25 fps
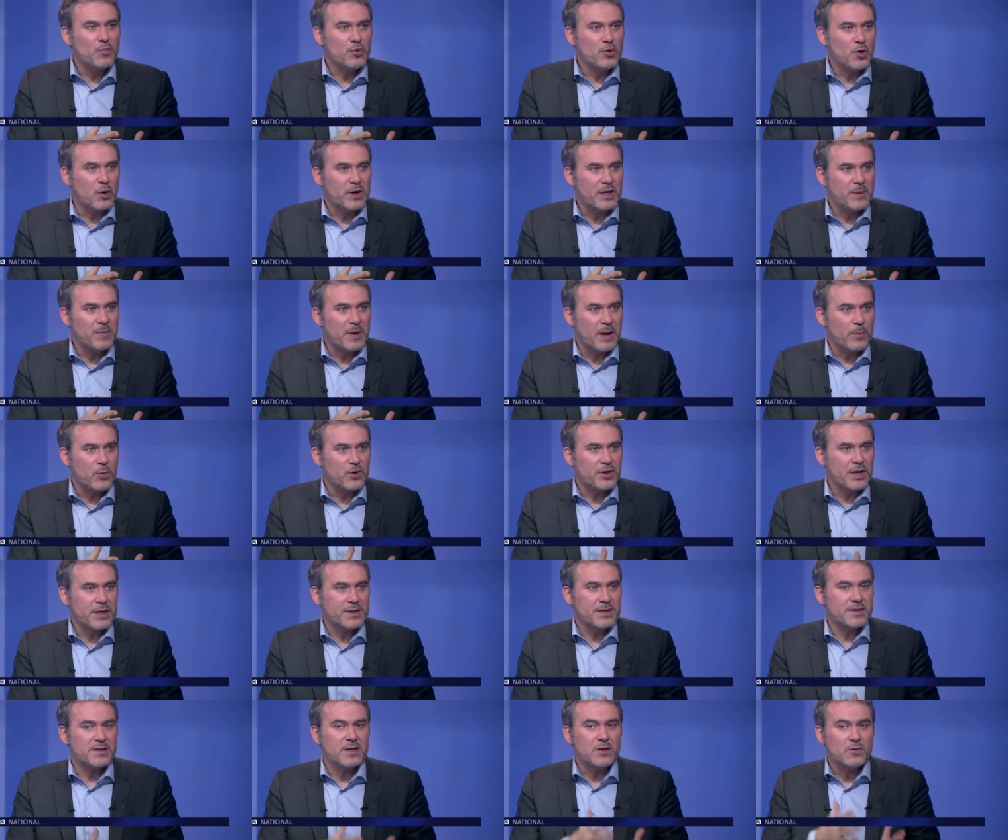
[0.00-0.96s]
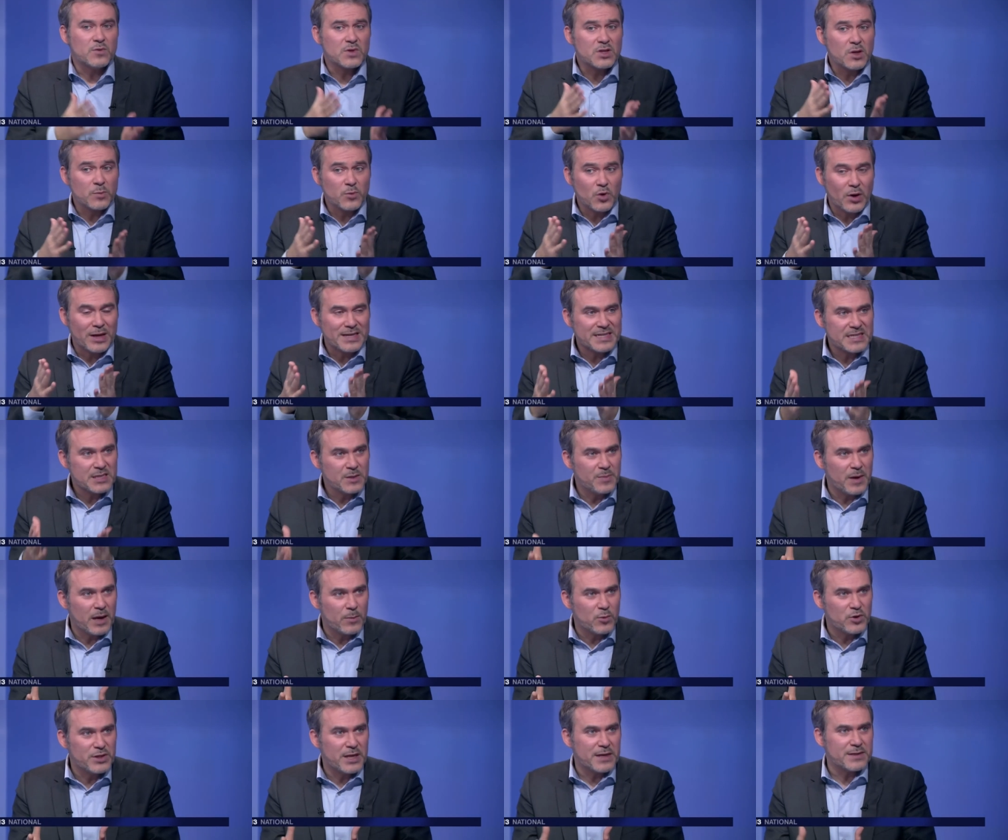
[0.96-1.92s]
plus dans l'hypermodernité, nous sommes dans la
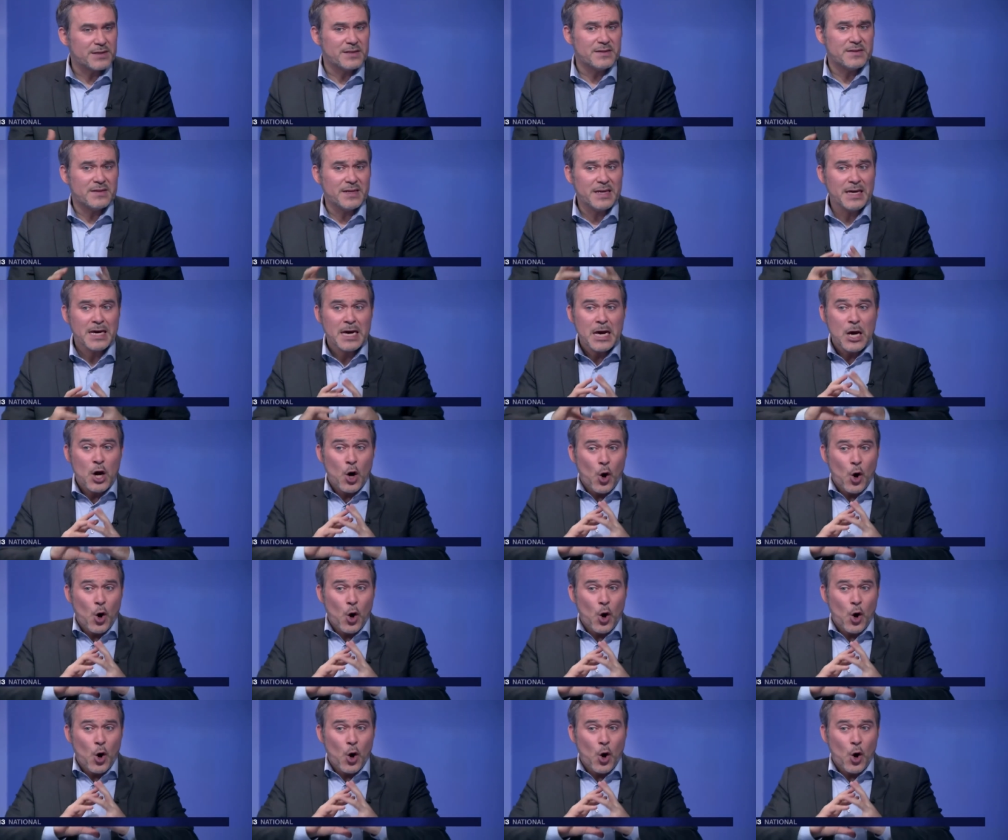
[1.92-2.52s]
cybermodernité.